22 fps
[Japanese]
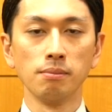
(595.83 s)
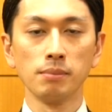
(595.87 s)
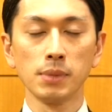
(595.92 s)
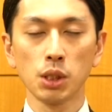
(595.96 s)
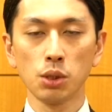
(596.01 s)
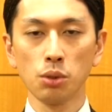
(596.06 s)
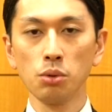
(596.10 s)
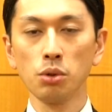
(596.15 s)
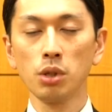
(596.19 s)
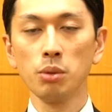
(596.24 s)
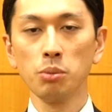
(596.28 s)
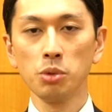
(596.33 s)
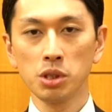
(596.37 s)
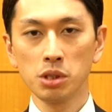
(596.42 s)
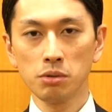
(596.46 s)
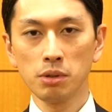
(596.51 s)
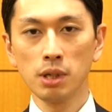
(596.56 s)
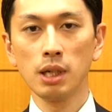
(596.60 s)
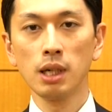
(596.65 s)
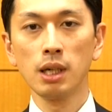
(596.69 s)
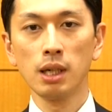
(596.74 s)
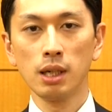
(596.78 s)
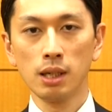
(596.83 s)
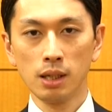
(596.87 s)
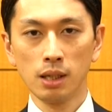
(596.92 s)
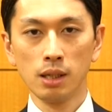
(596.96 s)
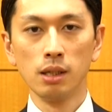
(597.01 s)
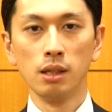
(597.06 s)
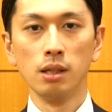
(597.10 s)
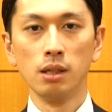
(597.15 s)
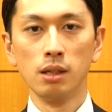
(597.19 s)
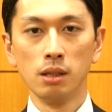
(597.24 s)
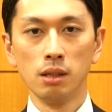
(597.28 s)
まあ、その気持ちは
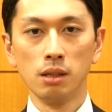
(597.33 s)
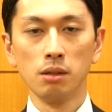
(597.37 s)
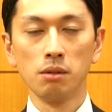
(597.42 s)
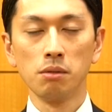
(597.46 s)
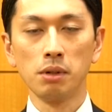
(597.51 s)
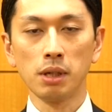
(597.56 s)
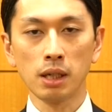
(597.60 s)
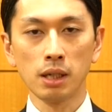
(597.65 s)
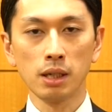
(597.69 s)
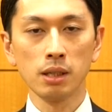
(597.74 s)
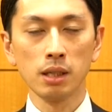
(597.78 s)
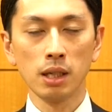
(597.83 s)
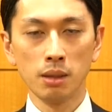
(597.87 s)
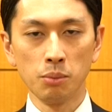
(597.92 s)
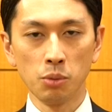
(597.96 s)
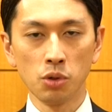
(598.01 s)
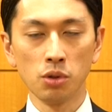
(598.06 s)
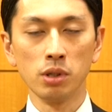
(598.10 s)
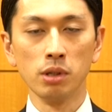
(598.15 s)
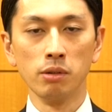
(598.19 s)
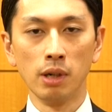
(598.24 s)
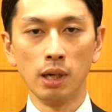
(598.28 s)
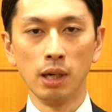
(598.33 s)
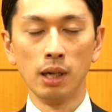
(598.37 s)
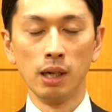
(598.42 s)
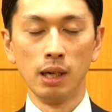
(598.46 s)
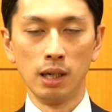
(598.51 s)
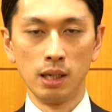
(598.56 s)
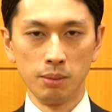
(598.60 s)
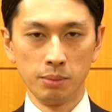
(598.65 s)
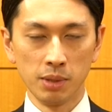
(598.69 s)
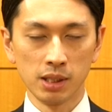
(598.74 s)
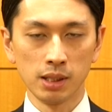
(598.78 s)
わからないものでは
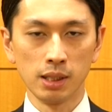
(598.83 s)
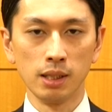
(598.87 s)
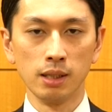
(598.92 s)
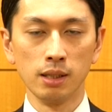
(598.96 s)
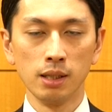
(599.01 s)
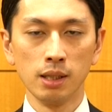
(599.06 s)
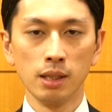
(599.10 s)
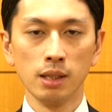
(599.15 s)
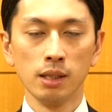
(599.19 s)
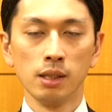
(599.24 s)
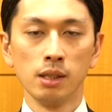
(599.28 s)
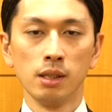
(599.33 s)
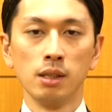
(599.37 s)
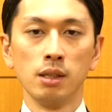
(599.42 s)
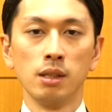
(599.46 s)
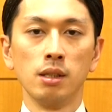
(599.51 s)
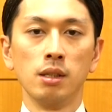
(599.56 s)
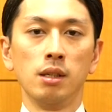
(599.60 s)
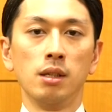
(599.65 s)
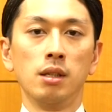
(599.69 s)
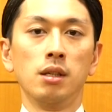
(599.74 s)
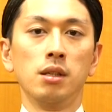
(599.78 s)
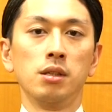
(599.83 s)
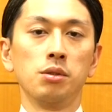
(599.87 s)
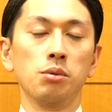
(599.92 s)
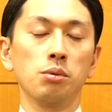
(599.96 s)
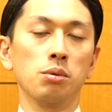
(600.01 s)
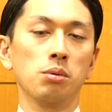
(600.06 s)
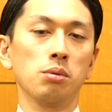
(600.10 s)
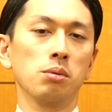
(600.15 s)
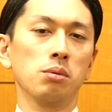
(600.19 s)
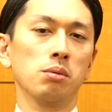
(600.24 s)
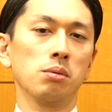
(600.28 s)
ありません。そ
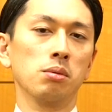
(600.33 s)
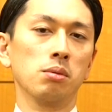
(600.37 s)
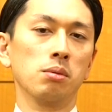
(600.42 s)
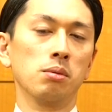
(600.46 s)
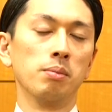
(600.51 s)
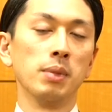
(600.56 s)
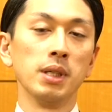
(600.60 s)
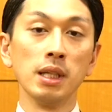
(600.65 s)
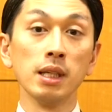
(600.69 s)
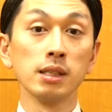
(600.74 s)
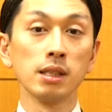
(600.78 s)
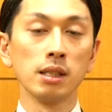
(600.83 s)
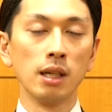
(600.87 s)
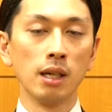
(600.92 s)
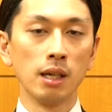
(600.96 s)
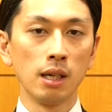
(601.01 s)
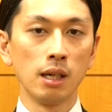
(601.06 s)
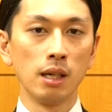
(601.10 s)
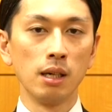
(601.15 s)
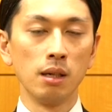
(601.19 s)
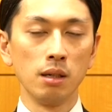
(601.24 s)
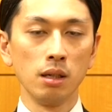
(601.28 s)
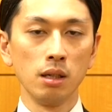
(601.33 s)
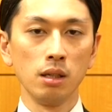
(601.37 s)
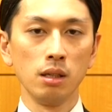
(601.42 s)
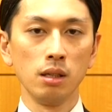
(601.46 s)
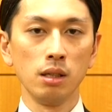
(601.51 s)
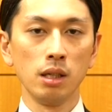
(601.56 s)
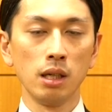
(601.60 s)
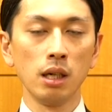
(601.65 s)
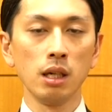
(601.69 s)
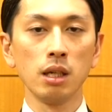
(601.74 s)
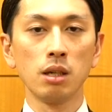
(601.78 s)
のまあ、なぜなら
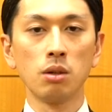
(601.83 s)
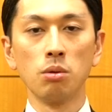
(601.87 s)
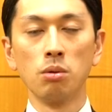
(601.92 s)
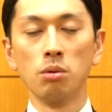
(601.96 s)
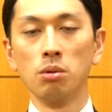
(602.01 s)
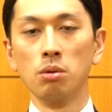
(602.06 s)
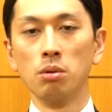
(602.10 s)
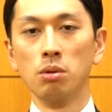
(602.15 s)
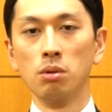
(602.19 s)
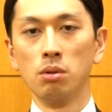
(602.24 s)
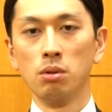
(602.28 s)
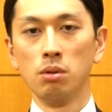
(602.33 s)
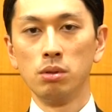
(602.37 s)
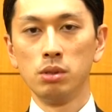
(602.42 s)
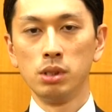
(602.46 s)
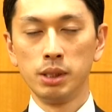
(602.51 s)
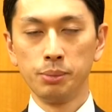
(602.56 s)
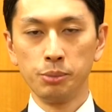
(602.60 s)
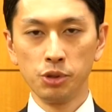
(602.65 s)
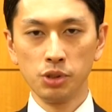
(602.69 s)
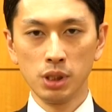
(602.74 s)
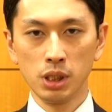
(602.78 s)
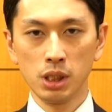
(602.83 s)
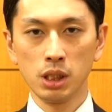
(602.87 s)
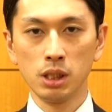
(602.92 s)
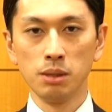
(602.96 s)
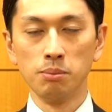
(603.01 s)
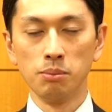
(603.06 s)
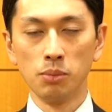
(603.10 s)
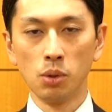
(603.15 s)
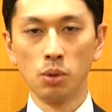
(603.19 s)
やはりこう自分自身